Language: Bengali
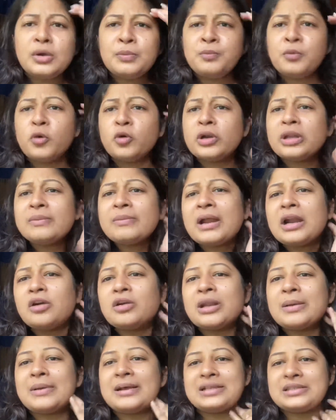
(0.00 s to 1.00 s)
পৌনে
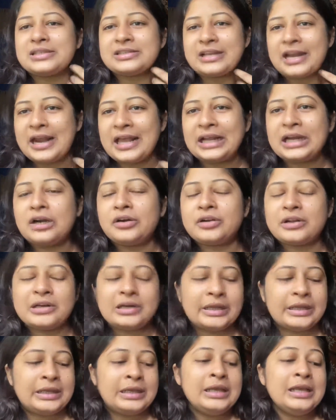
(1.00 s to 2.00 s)
বারোটা বাজছে সাড়ে এগারোটা
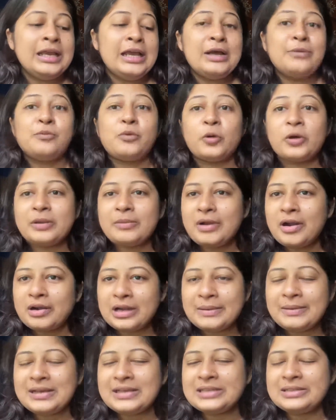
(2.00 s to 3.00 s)
নাই পৌনে
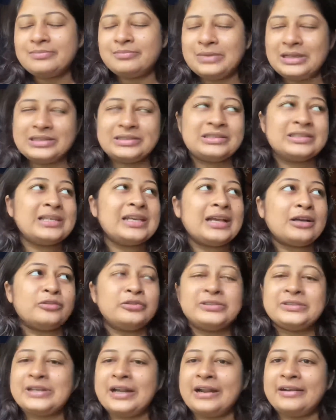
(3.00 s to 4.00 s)
বারোটা বাজছে
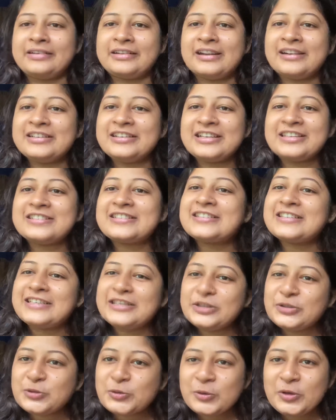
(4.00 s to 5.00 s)
এখন স্নান টান জাস্ট
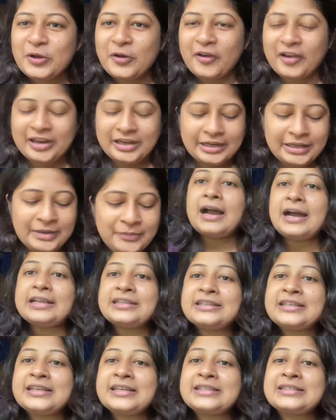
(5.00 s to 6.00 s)
কিছুই হয়নি
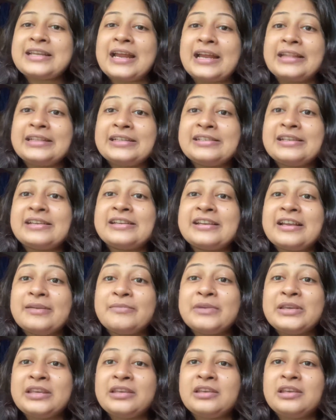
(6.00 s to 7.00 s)
আজকে সারাদিনটা ঠিক
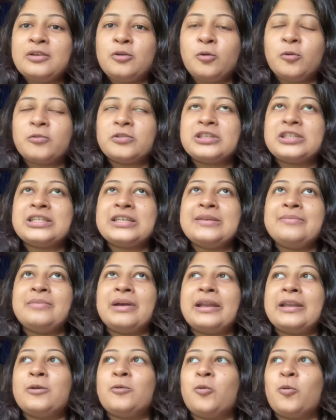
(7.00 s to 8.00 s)
আমি কি করছি
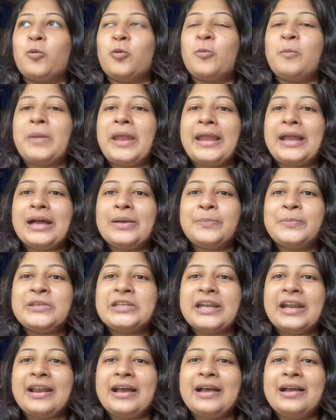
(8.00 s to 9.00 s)
মানে কোনো মেকআপ
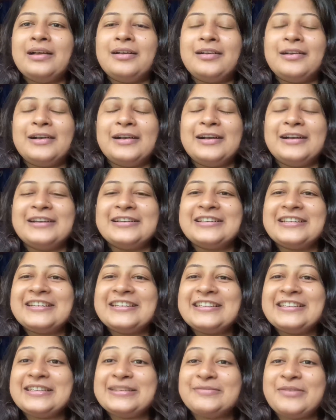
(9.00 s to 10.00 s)
ছাড়া
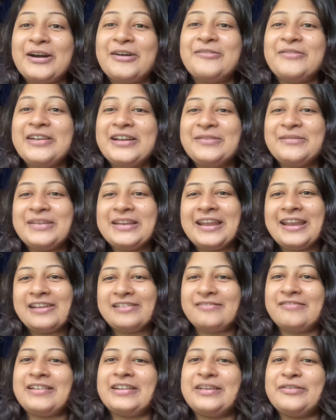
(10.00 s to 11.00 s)
ঠিক কিভাবে আমি
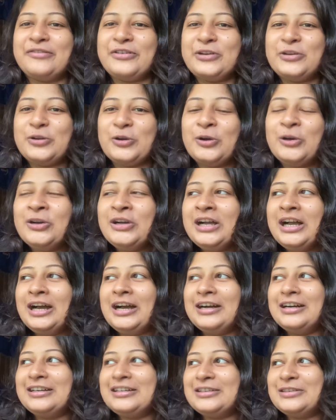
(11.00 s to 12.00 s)
গেট রেডি ভিডিও
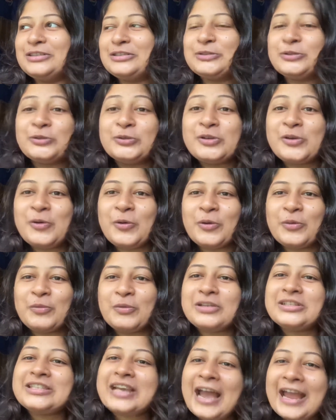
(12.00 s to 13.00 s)
শ্যুট
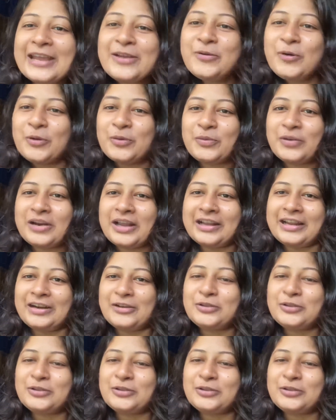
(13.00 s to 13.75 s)
করব যাই করব না কেন